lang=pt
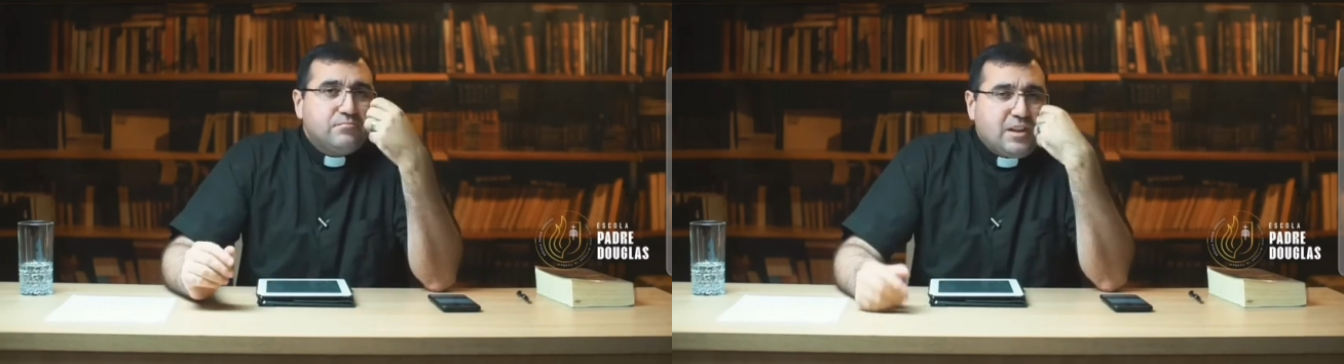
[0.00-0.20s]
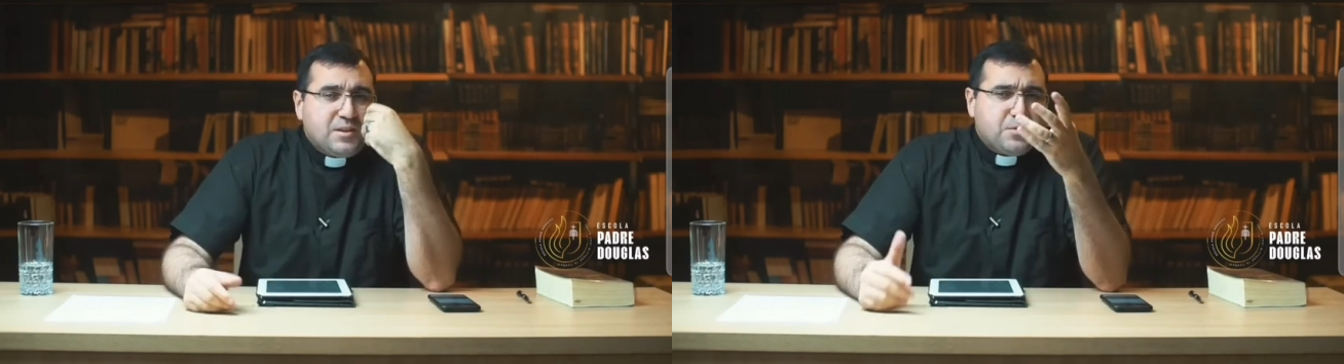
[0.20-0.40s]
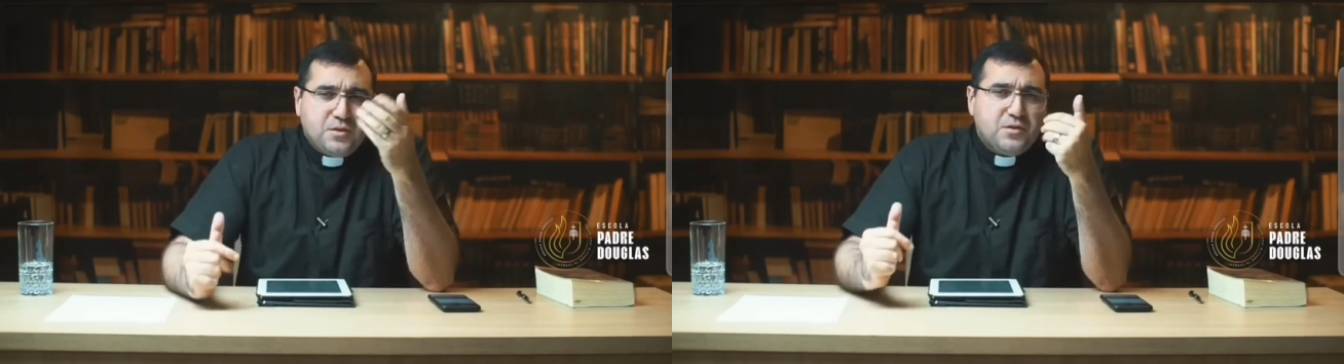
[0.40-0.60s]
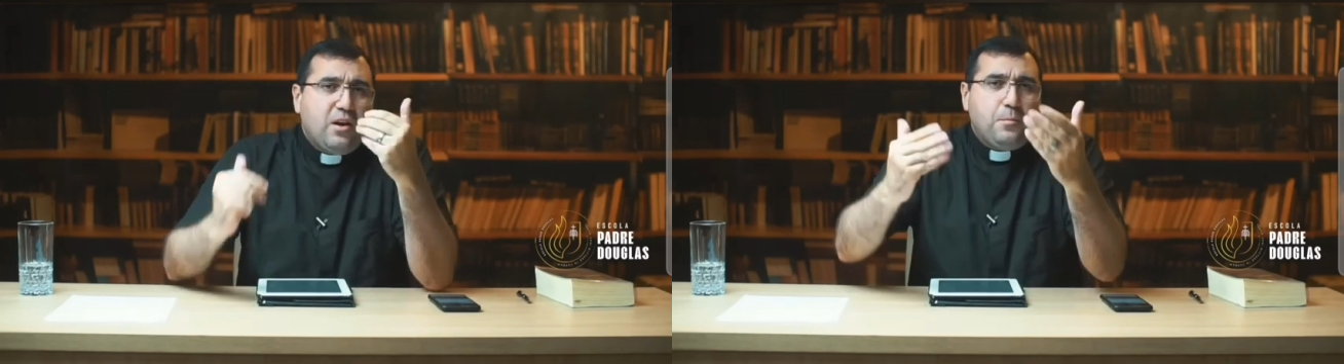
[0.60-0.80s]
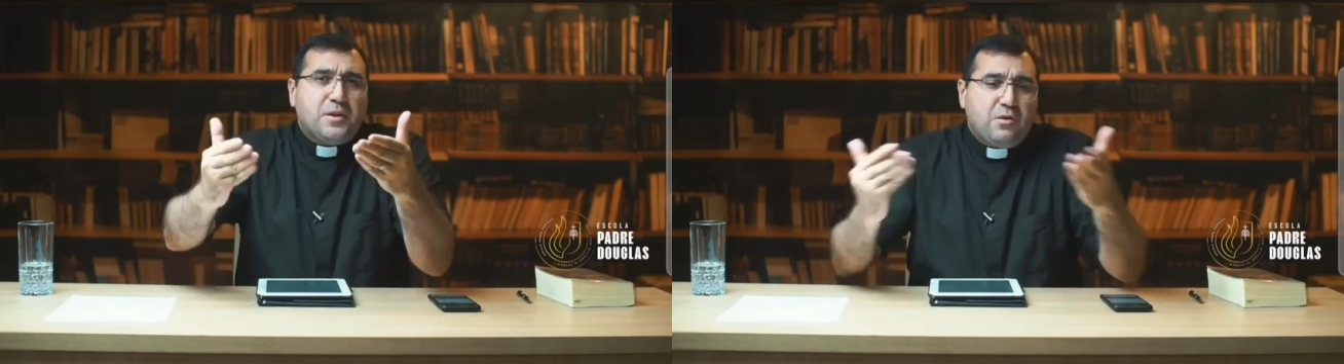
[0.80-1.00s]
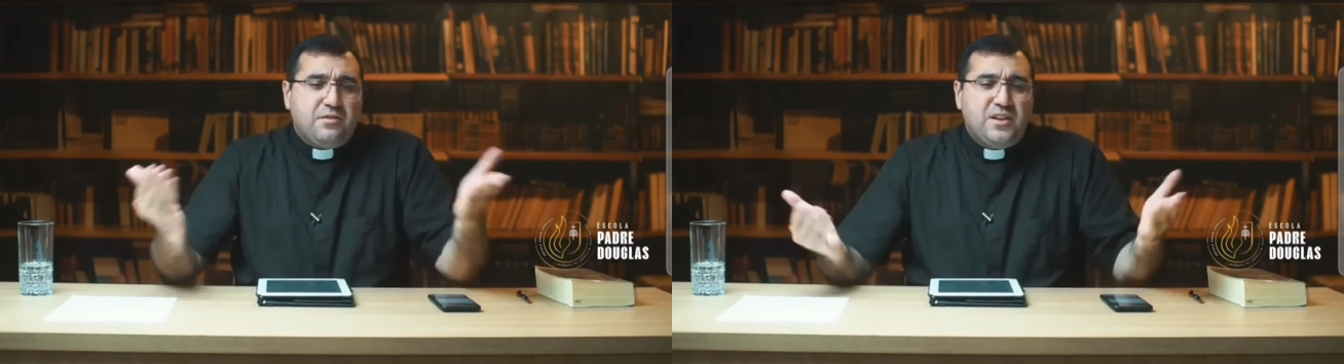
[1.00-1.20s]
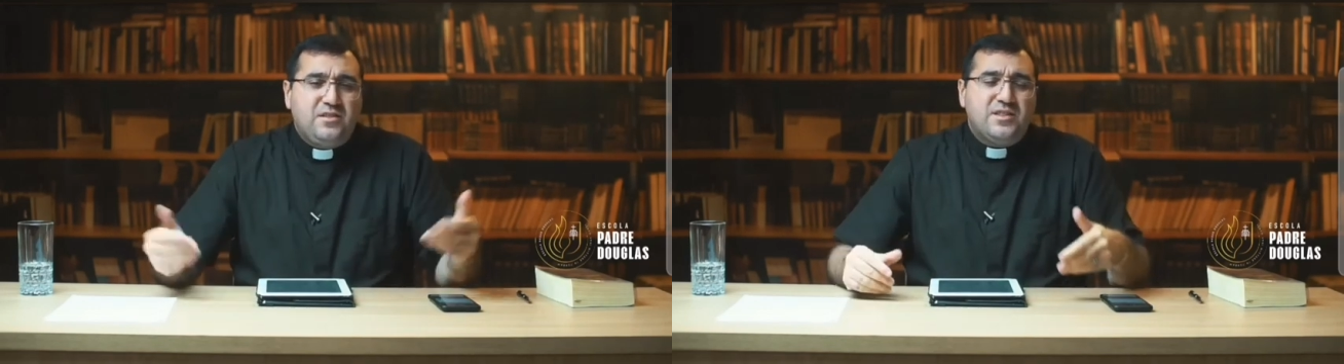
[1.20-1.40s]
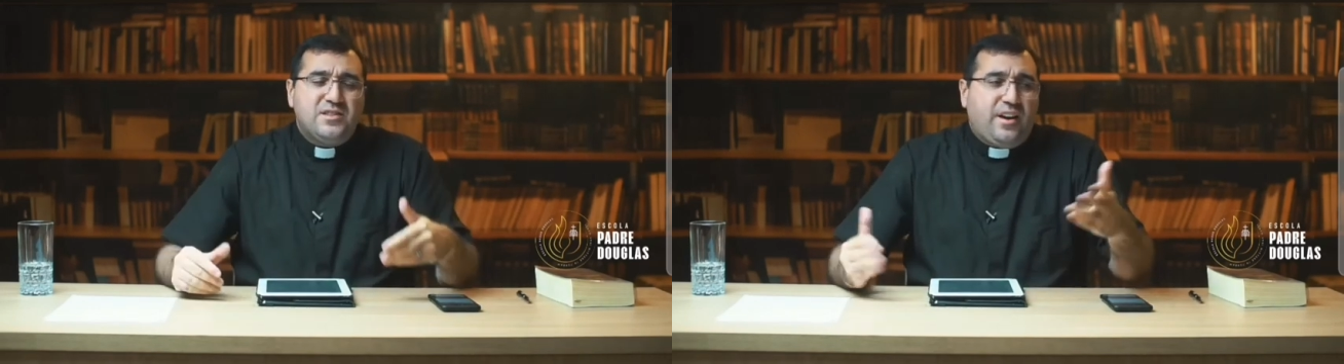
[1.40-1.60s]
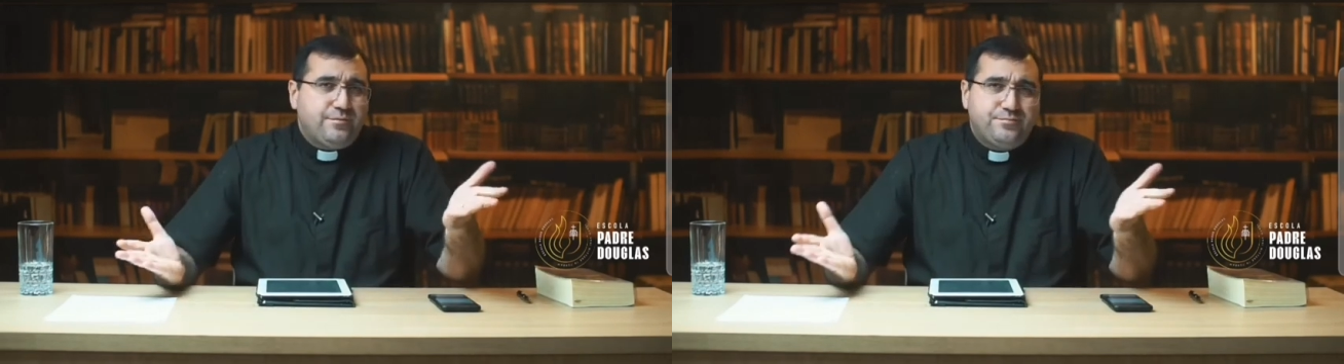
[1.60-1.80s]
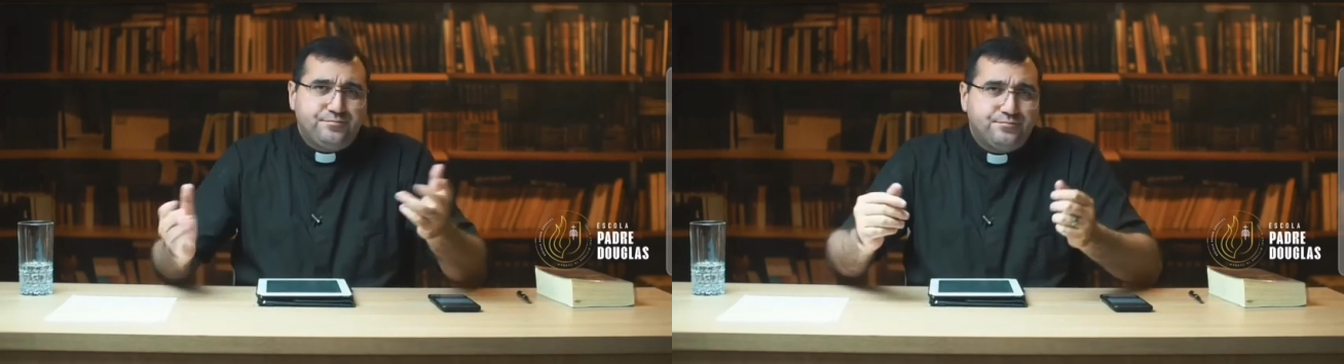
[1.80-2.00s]
as pessoas olham para a sua vida e dizem: ah,
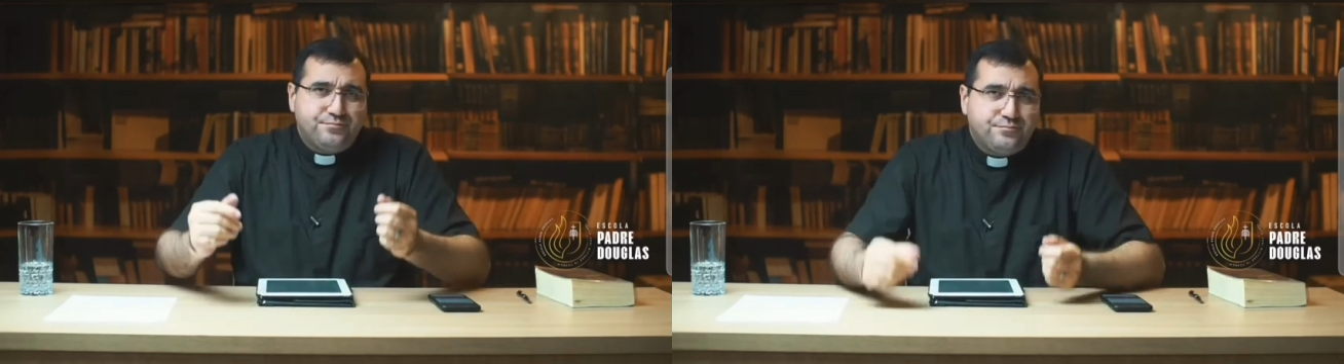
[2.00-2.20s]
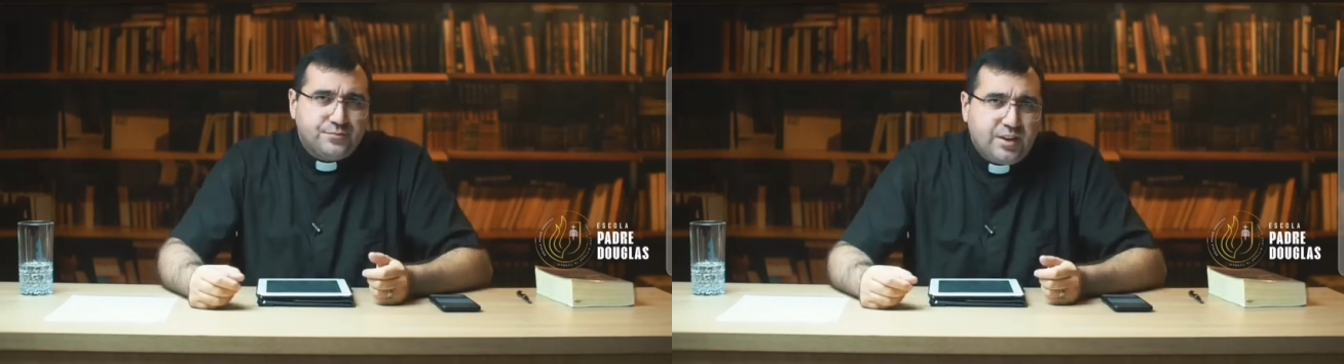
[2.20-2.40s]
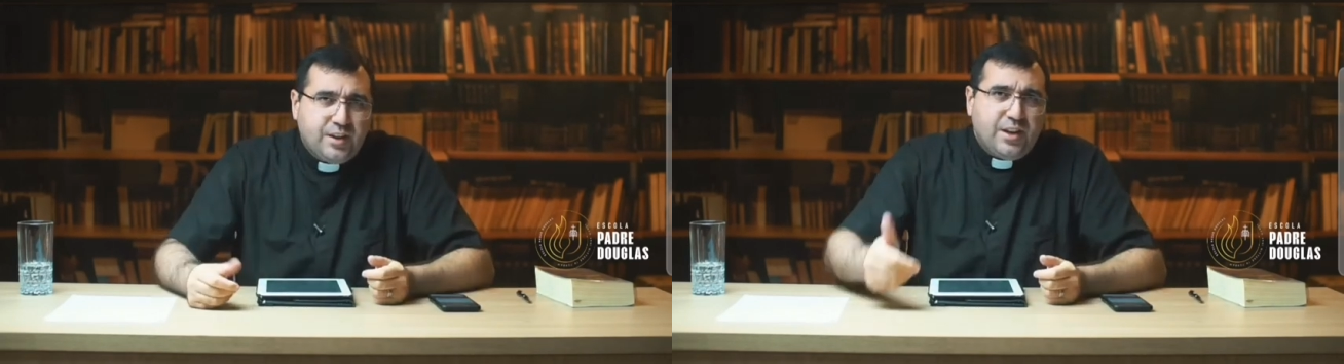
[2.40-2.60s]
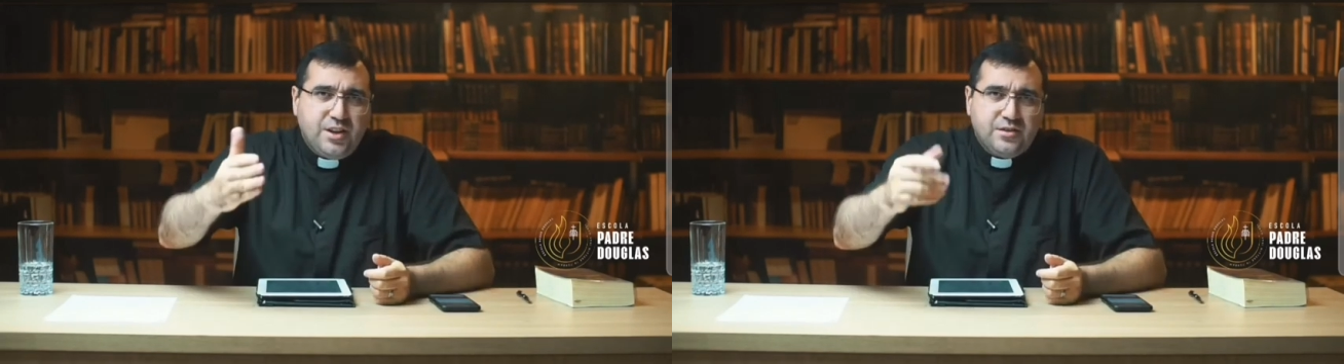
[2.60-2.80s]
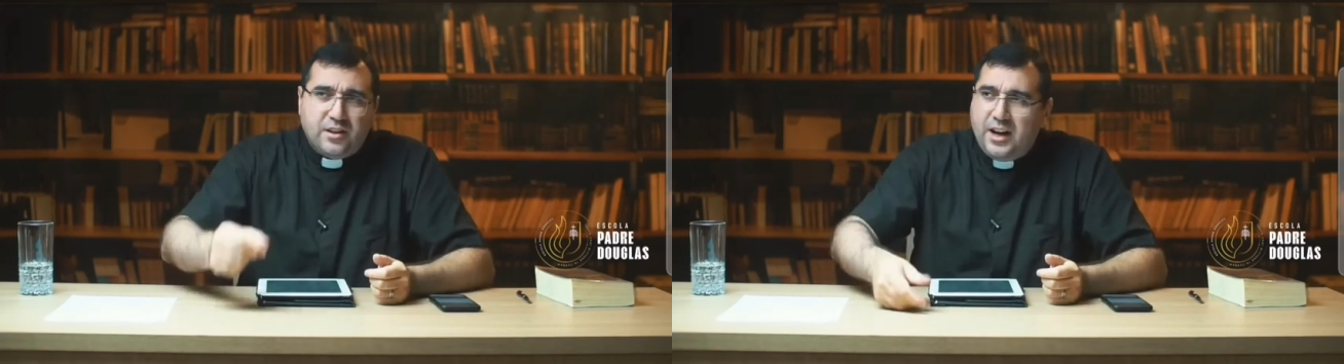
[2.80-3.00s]
o que, que adianta?